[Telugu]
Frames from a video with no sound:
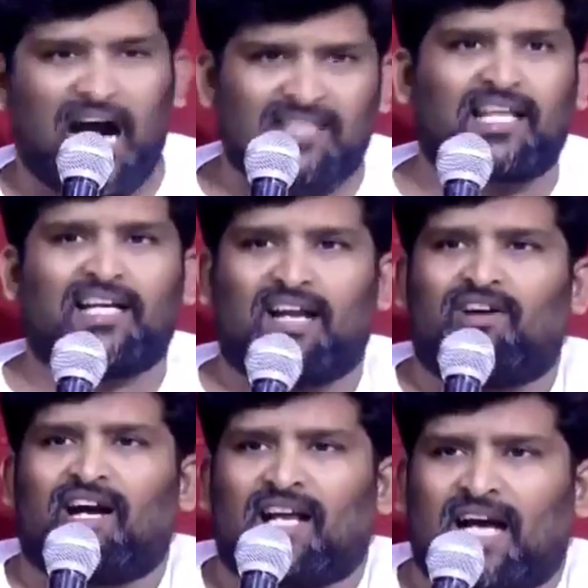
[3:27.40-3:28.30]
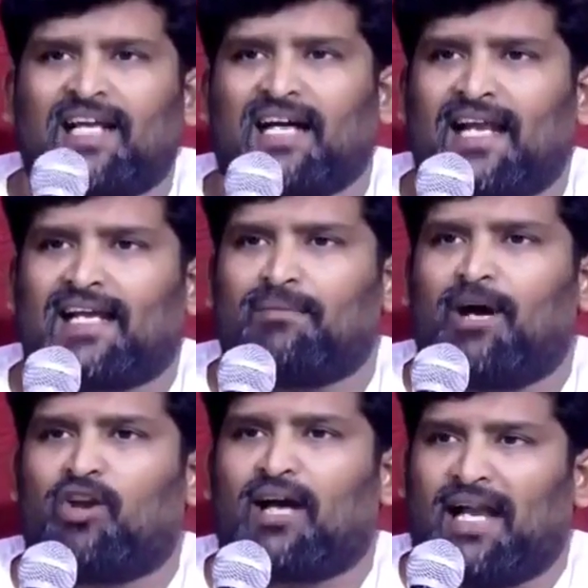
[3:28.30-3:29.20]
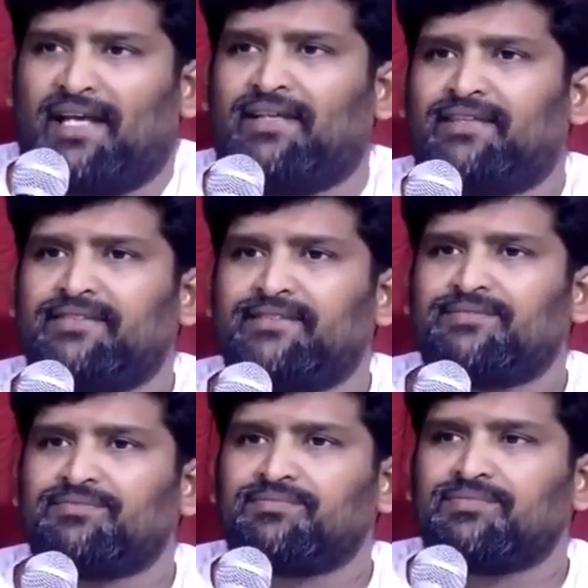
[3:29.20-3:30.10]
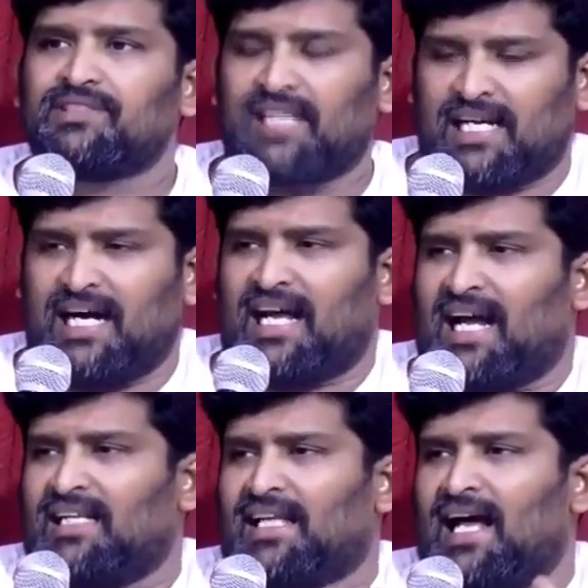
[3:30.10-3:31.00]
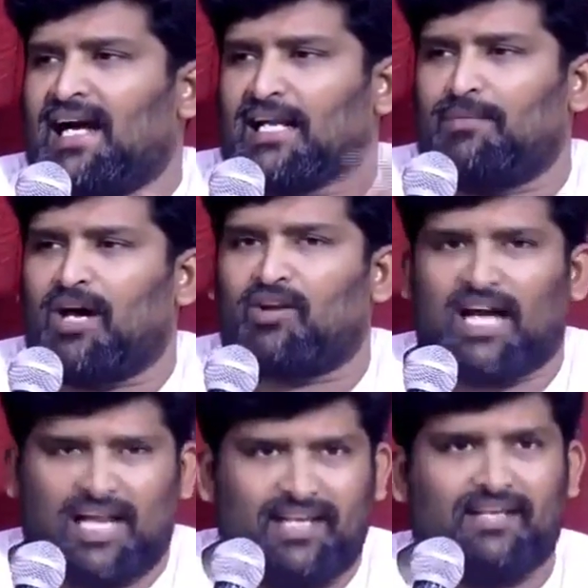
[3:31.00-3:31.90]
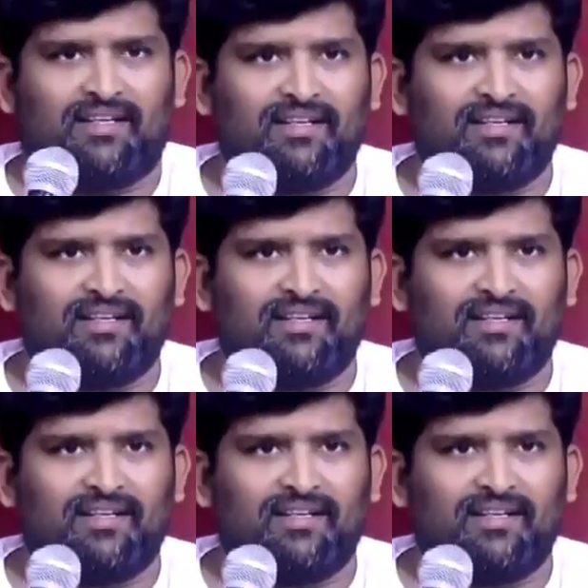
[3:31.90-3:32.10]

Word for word: ఆర్థిక నిర్వహణ కానీ కార్యక్రమాలు కానీ సంఘారాధనా కానీ